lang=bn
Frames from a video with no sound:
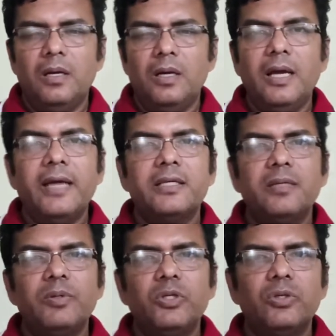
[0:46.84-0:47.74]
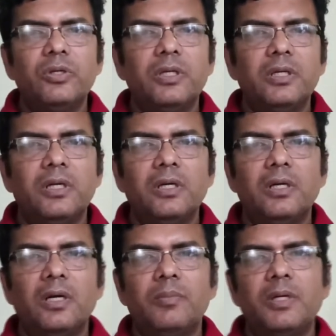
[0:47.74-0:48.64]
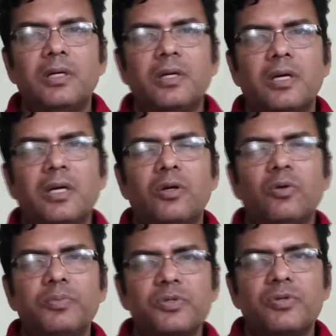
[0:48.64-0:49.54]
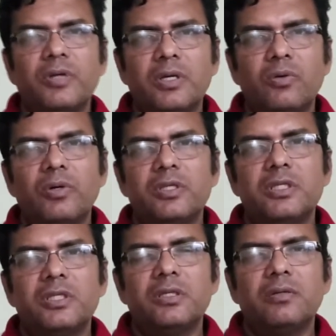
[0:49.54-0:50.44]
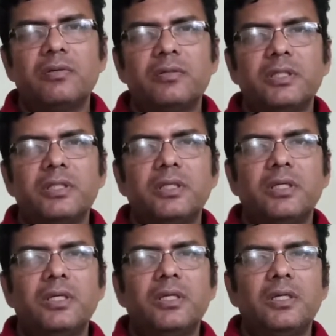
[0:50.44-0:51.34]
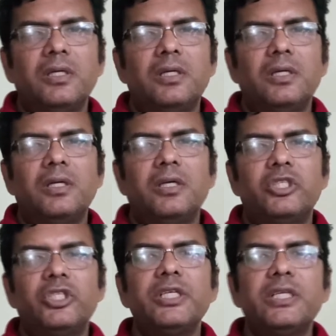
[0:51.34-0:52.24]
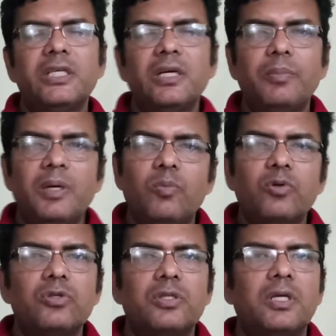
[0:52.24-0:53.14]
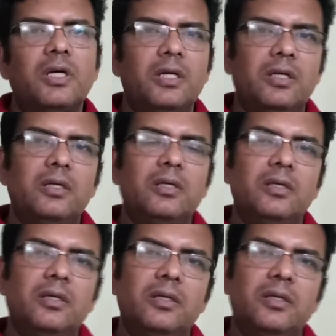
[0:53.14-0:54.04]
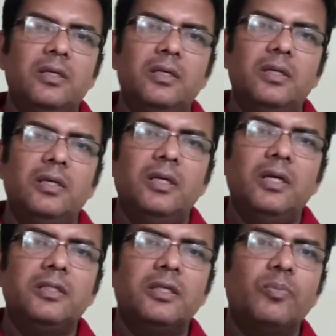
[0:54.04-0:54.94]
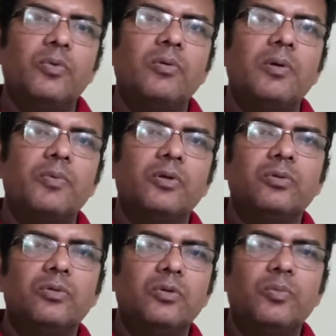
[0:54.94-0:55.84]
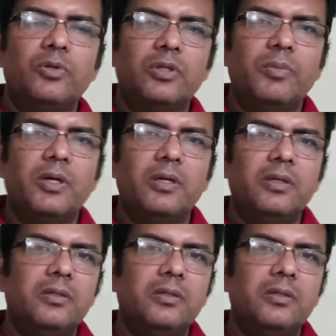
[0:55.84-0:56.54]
আর একটা বিষয়ে আমাকে খুব স্ট্রাইক করেছে সেটা হলো যে শিক্ষা ব্যবস্থায় এটার প্রভাব কতটুকু পড়তে পারে